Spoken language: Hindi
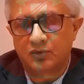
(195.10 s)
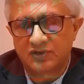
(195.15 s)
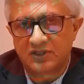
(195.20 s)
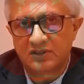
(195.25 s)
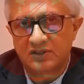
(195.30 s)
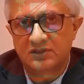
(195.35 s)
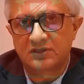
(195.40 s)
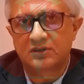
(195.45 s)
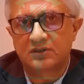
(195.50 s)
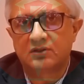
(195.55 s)

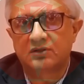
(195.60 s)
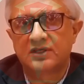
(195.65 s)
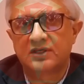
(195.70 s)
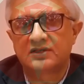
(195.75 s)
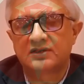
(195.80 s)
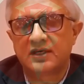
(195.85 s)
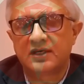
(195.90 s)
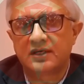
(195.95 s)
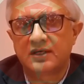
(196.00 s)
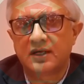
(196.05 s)
प्रोसेस
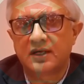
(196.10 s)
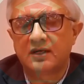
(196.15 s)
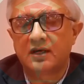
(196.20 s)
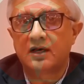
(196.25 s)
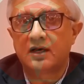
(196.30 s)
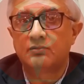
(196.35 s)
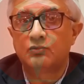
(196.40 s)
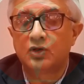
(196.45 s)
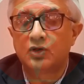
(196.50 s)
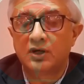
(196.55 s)
और ये
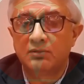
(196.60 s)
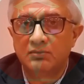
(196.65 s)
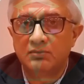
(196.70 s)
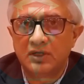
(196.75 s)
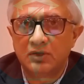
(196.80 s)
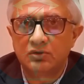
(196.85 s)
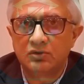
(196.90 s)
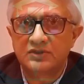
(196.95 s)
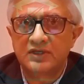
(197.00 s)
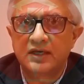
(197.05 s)
तरीक़ाकार
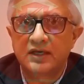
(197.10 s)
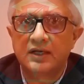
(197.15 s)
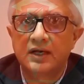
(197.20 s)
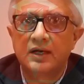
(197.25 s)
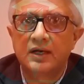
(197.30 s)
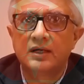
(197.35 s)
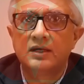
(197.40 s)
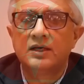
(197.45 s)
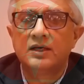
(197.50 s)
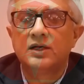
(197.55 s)
मुकम्मल हो
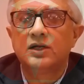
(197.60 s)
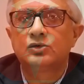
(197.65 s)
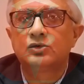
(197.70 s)
जाएगा